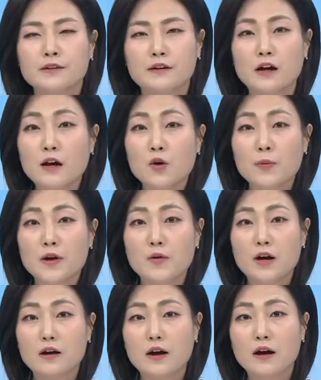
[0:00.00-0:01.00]

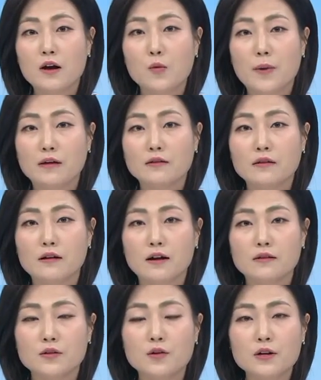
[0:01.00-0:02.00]
카카오페이와
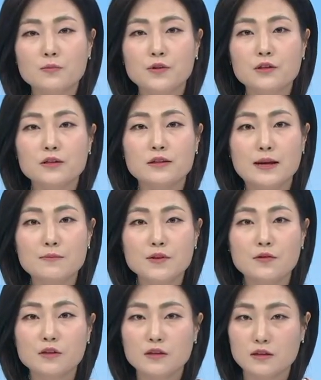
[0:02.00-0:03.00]
카카오뱅크가 설립된 지
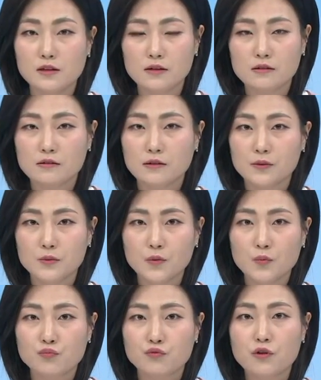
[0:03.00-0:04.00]
3년이
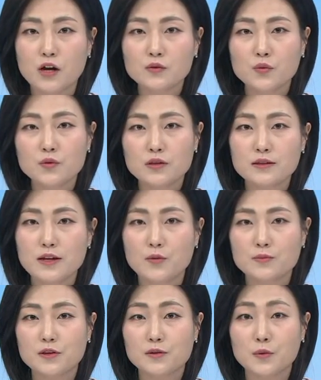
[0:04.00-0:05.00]
지났는데도
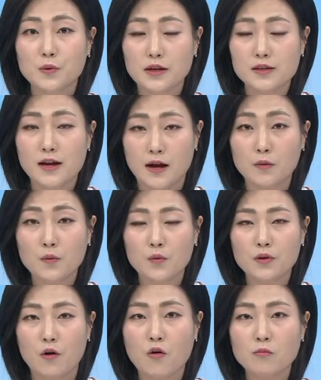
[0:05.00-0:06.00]
부가통신사업자 신고를 하지
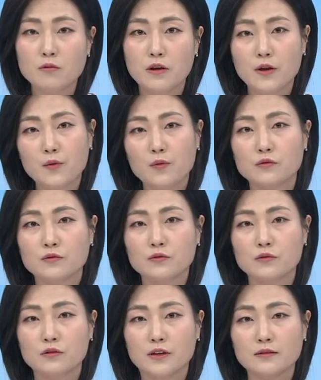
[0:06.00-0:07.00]
않고 영업을 해온
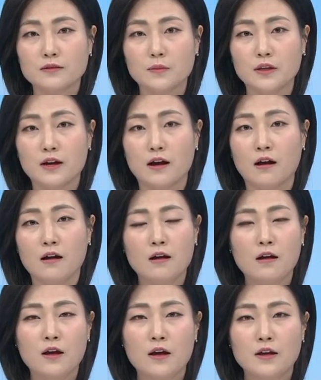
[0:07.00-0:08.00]
것으로 드러났습니다.
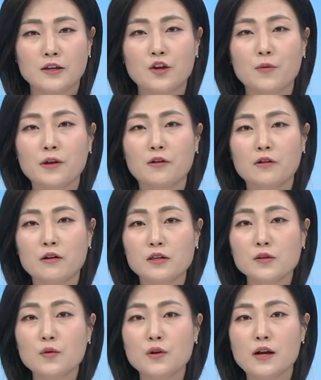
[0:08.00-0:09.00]
기업이 이렇게
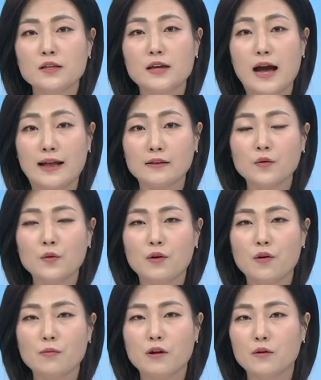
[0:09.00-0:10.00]
신고를 하지 않고
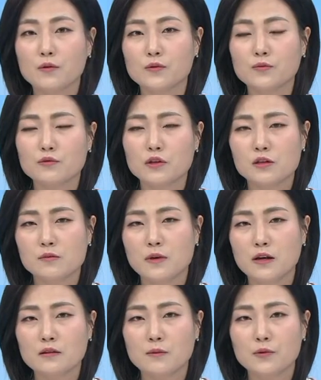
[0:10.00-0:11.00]
영업을 한 것도
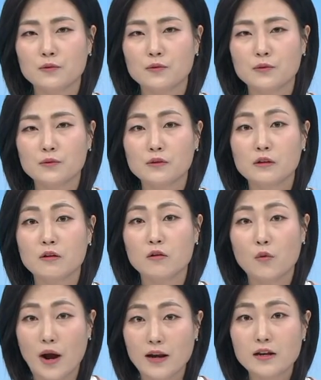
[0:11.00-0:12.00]
문제지만 한편으로는
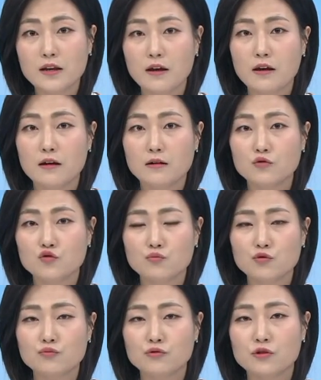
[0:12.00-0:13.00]
이걸 관리해야 할
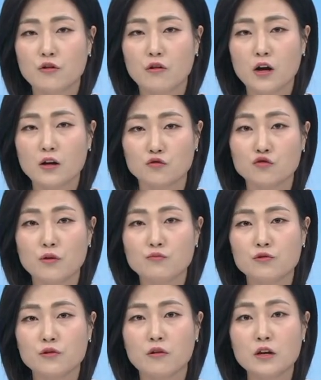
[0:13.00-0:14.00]
중무부처가
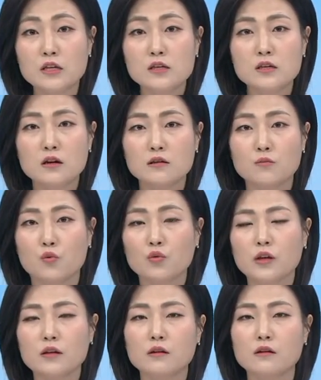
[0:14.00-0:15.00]
주관부처가 인지하지
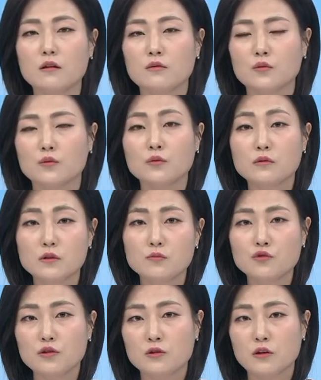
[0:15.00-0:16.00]
못한 데 대해서도
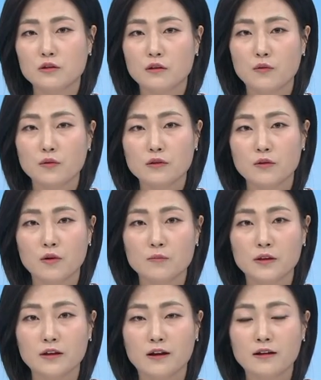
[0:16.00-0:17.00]
의문이 제기되고 있다고
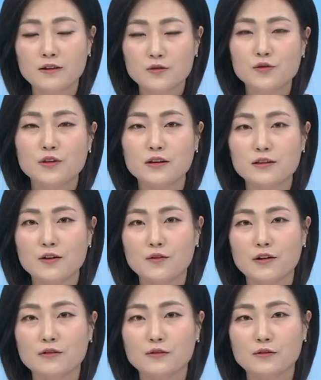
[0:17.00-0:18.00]
합니다. 취재기자
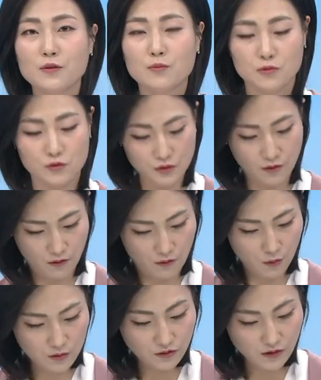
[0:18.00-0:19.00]
연결해서 들어보죠.
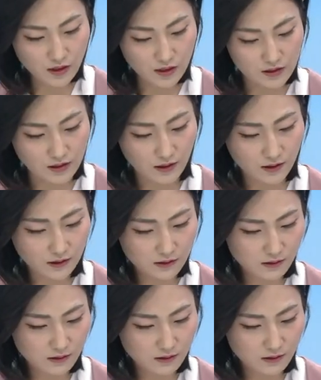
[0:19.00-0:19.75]
오정인 기자.